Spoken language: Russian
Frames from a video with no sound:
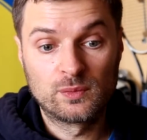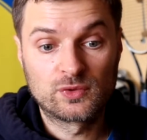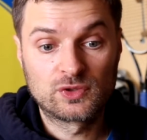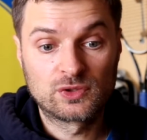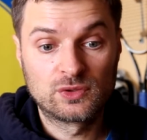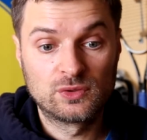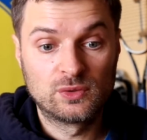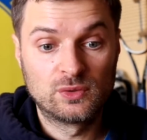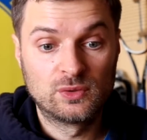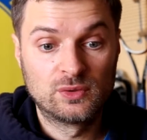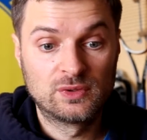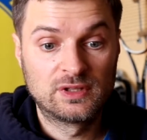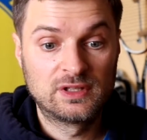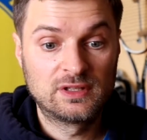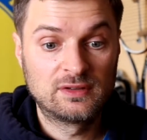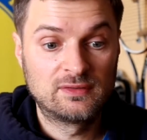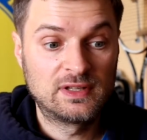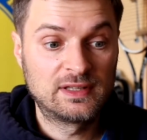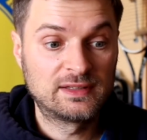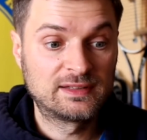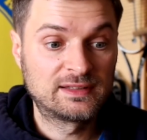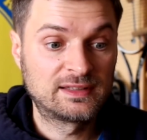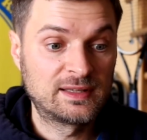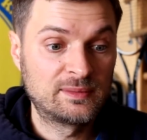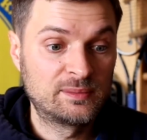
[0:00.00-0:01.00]
что он
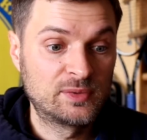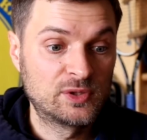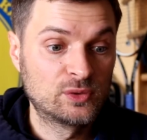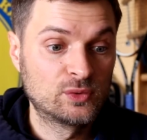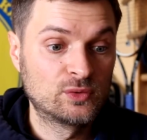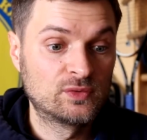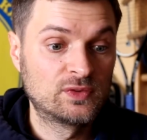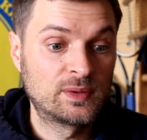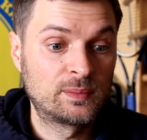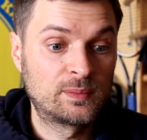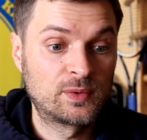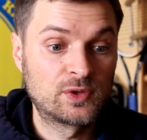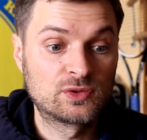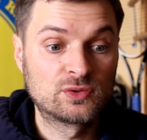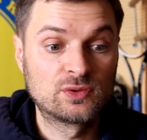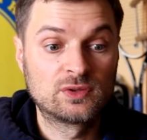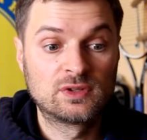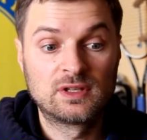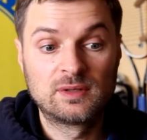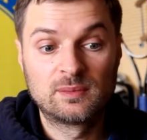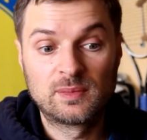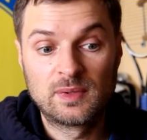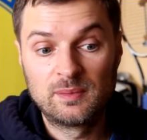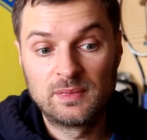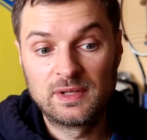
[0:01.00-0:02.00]
давал слабину в
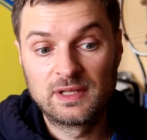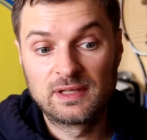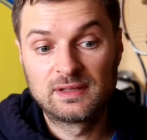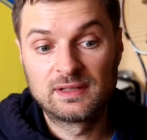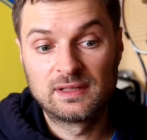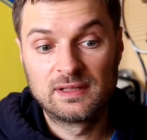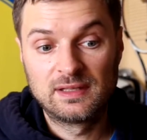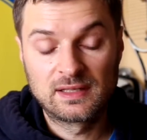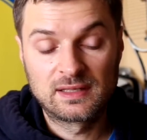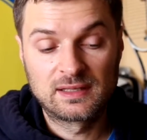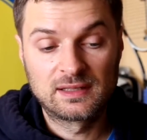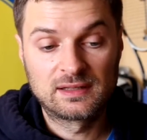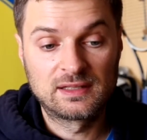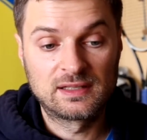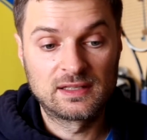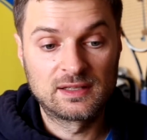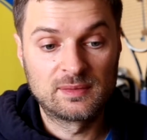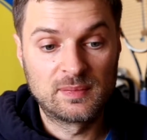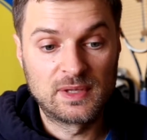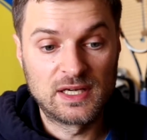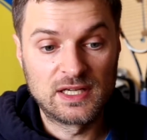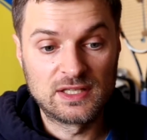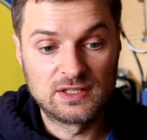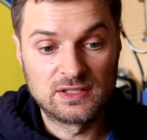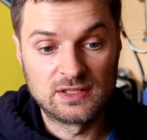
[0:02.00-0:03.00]
напряженные моменты некоторых
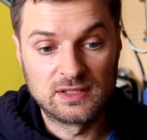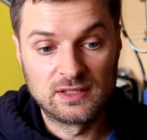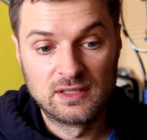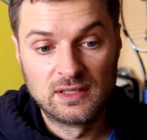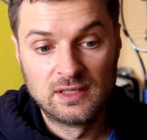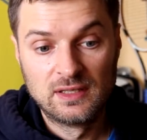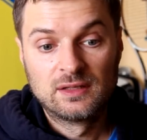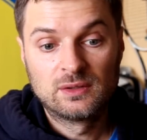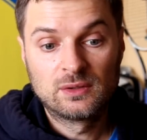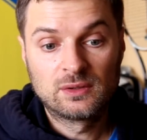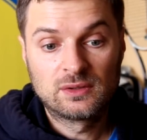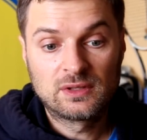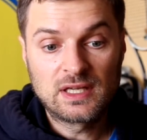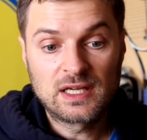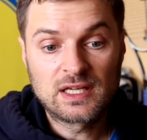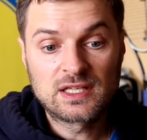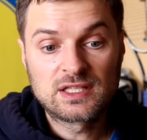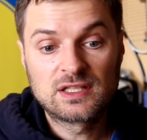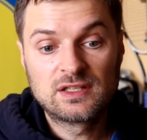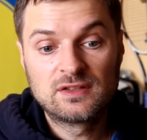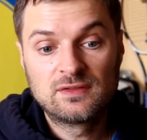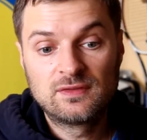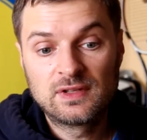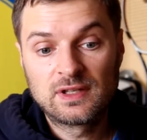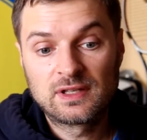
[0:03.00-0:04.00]
матчей, но
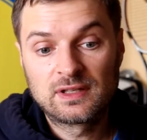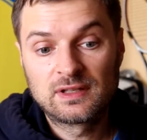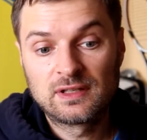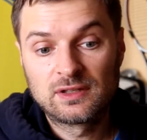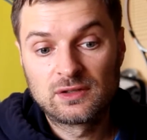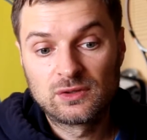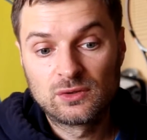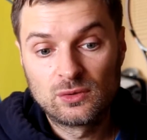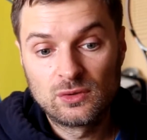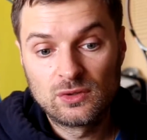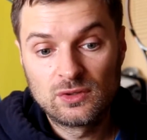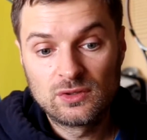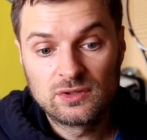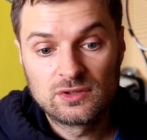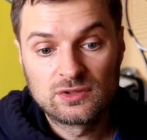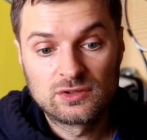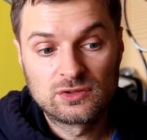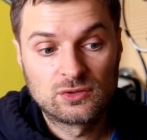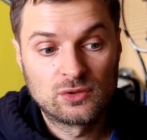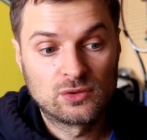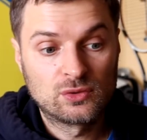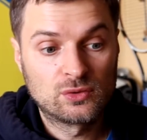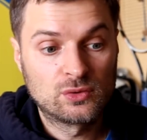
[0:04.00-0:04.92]
также и верно то, что